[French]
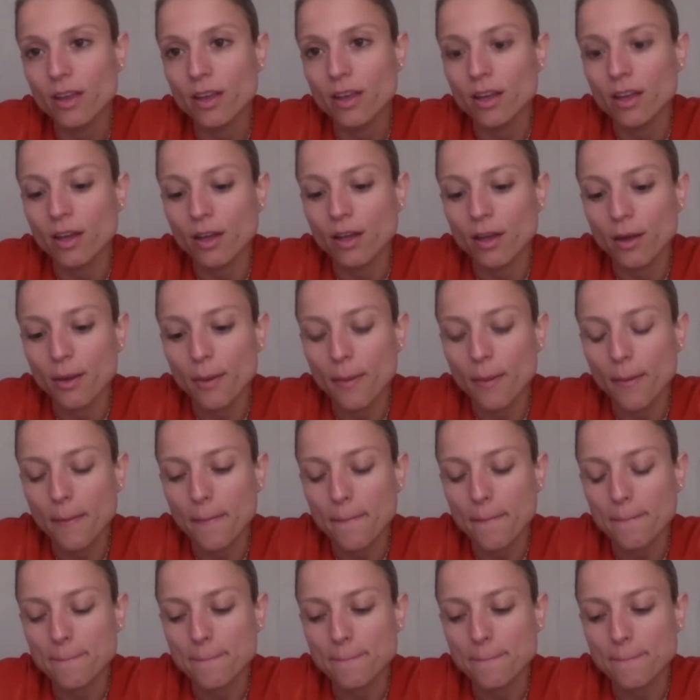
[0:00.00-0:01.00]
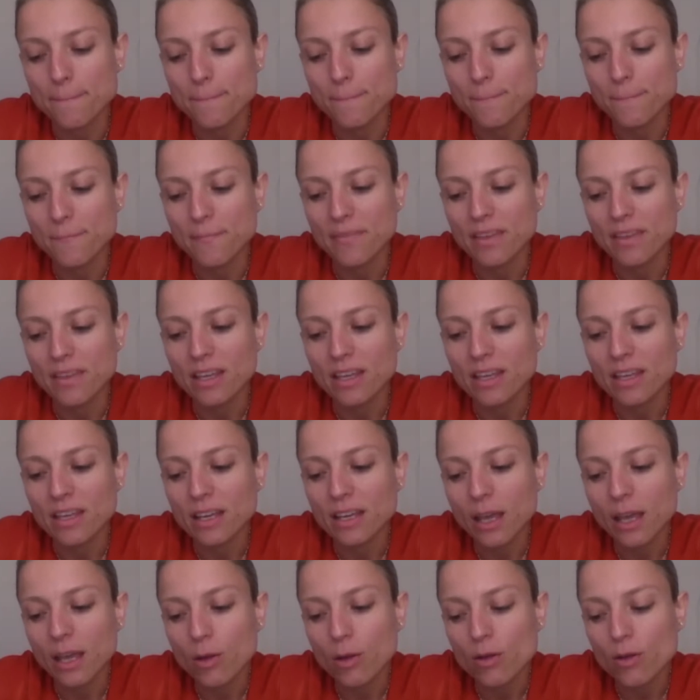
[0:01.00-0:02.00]
et
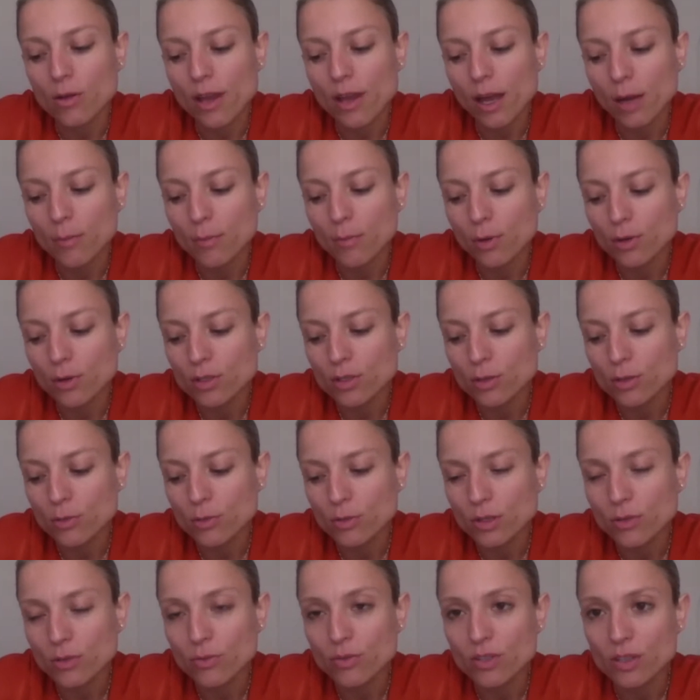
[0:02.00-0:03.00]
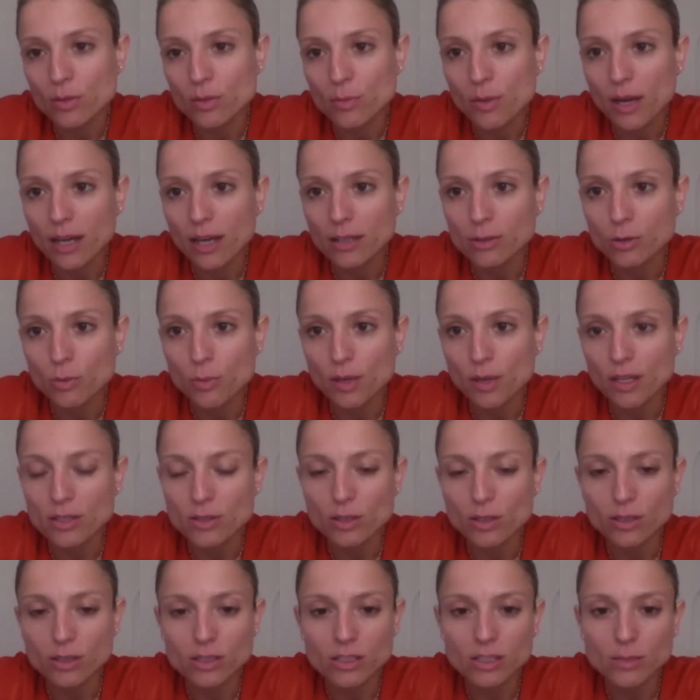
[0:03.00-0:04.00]
régulièrement, j'ai eu des feedbacks de
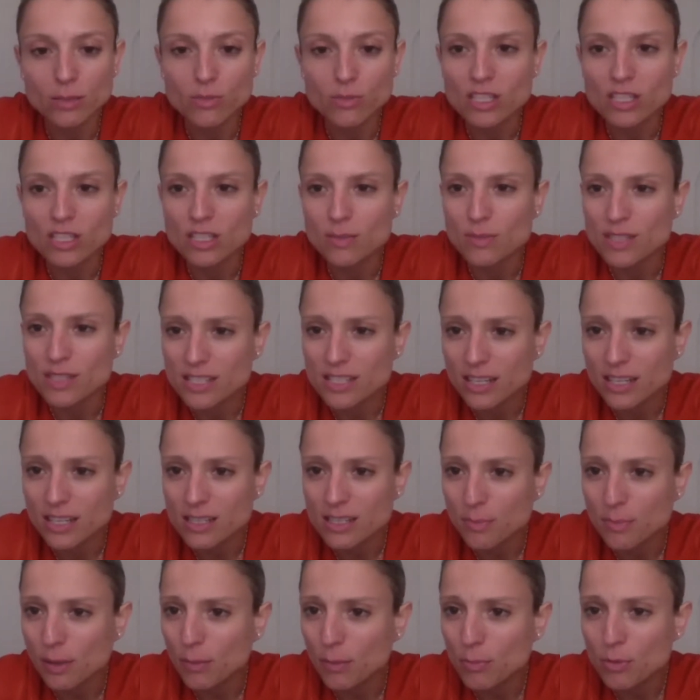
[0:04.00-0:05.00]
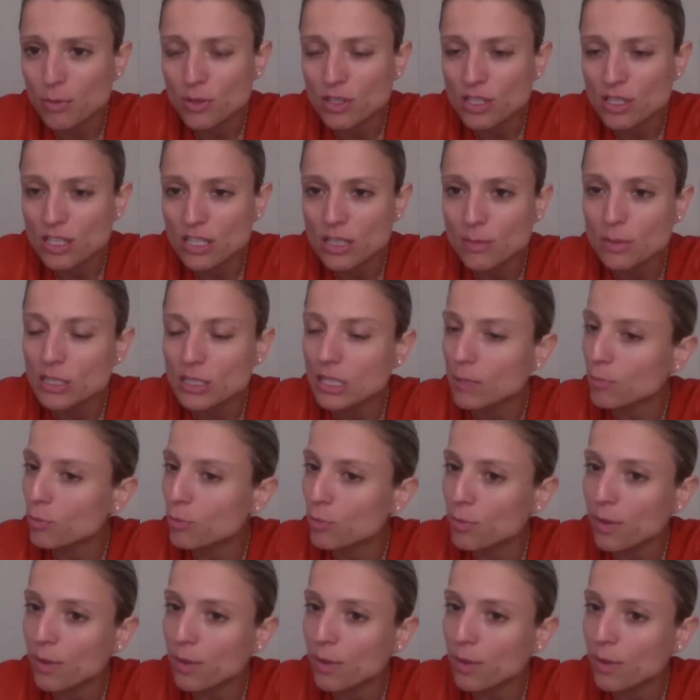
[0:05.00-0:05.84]
personnes qui me disaient mais ça, c'est pas possible, ça peut pas